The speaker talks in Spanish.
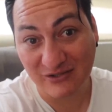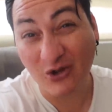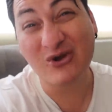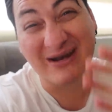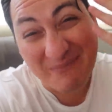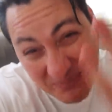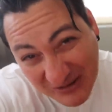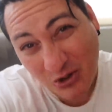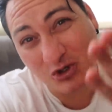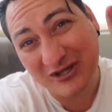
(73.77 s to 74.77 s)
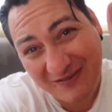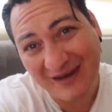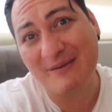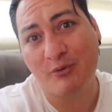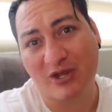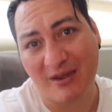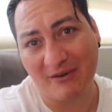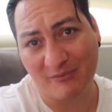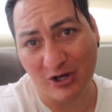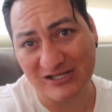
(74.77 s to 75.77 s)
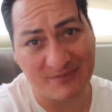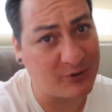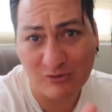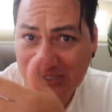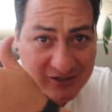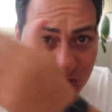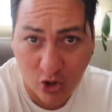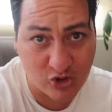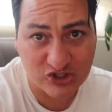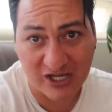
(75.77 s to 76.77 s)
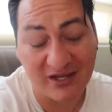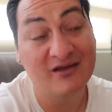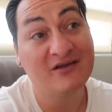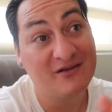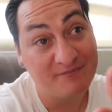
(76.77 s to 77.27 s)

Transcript: Digo, repito, no tendría por qué haber violencia, podemos estar todos ahí.